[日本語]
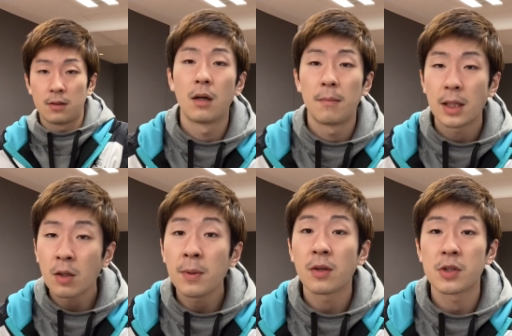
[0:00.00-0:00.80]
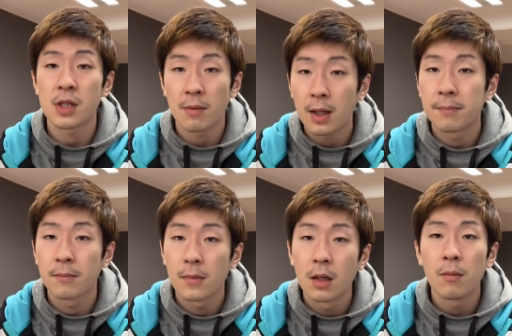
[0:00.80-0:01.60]
まとめとして
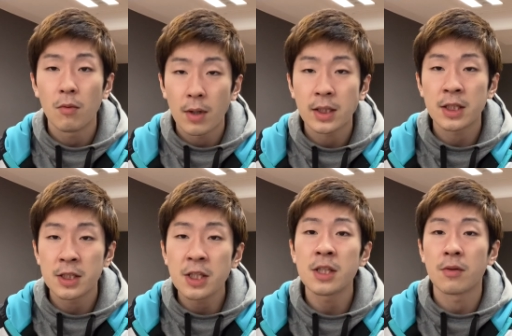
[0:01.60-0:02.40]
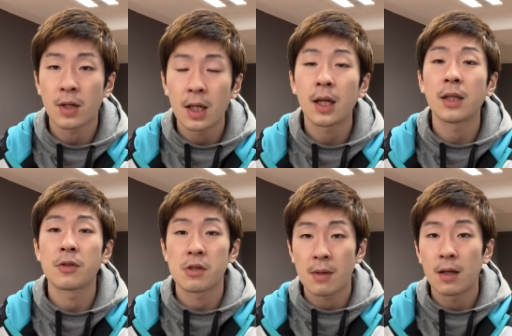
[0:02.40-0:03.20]
はもう私自身の考え
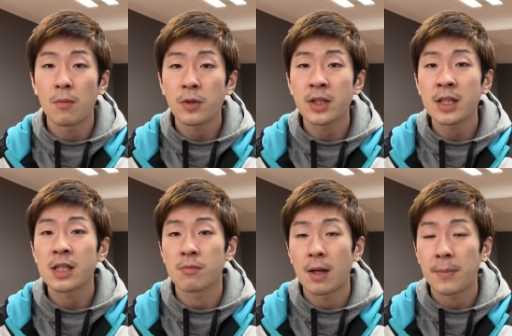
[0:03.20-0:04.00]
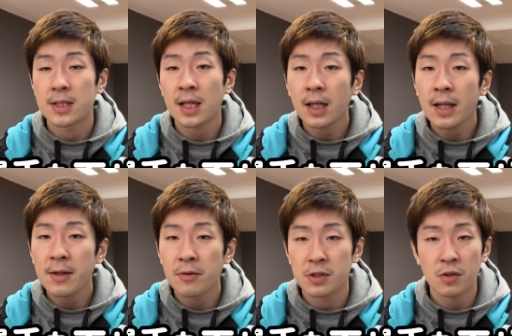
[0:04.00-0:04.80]
としては表選手もやっぱり下がれ
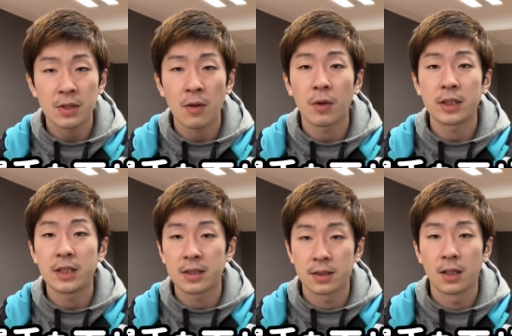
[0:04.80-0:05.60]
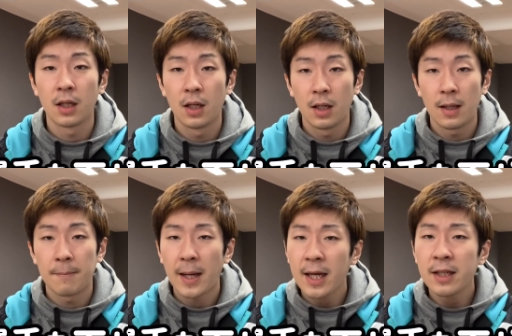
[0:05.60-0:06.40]
るようにしといた方がいいです
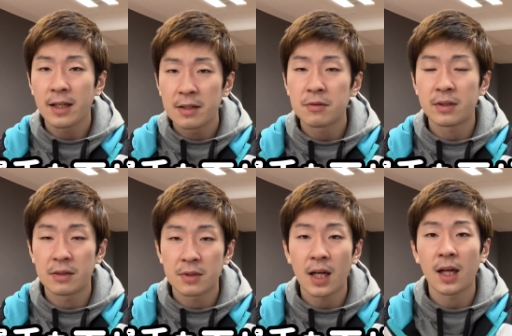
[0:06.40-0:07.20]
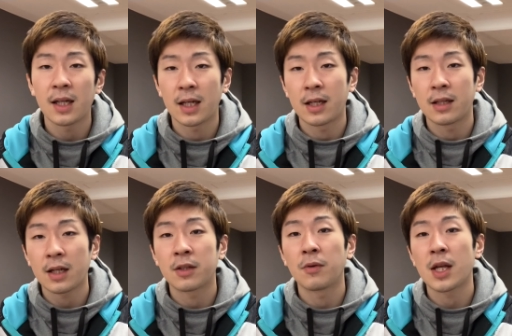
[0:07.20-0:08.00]
前にいるっていう考えだけで
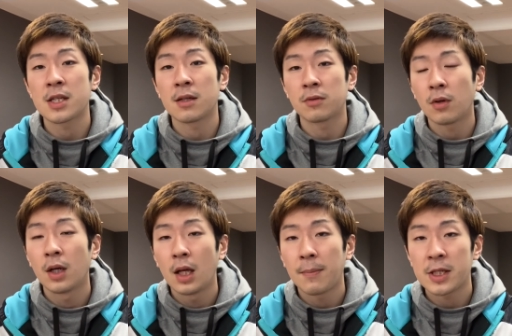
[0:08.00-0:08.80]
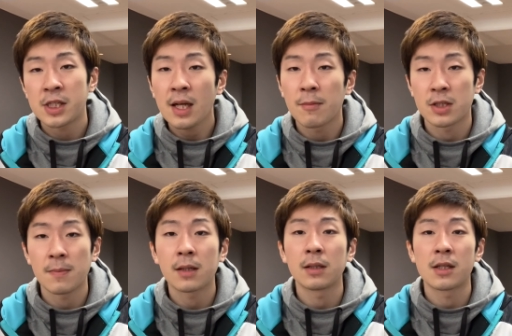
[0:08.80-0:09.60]
卓球をやっちゃうとやっぱり視野も
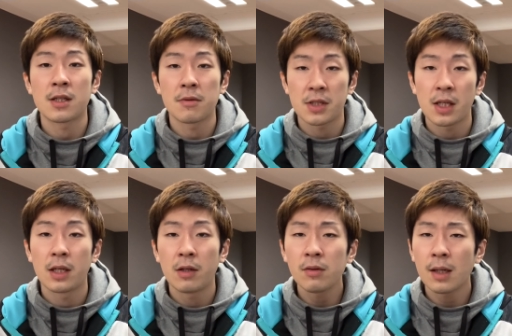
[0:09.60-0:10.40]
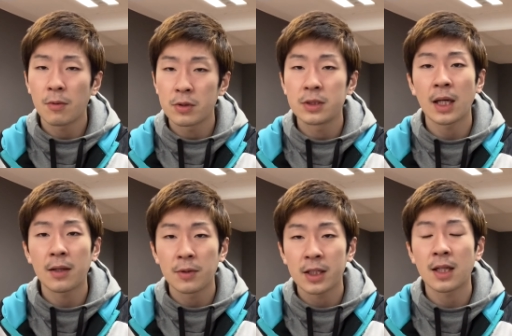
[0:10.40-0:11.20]
狭くなっちゃうしいろんなボールに
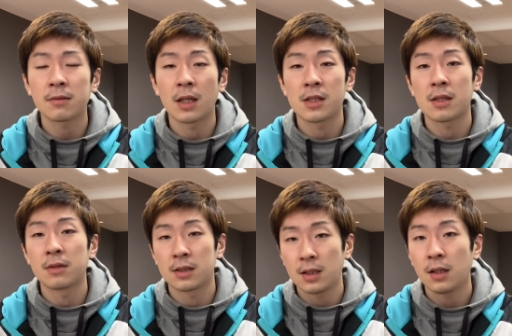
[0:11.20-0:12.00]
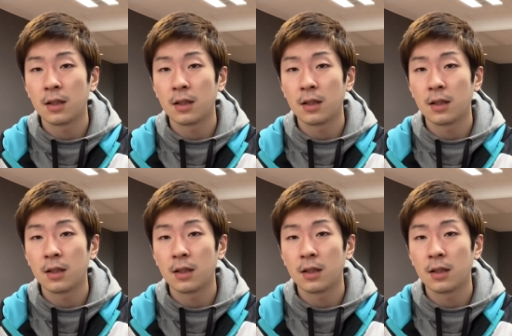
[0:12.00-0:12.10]
対応できなくなっちゃうんですね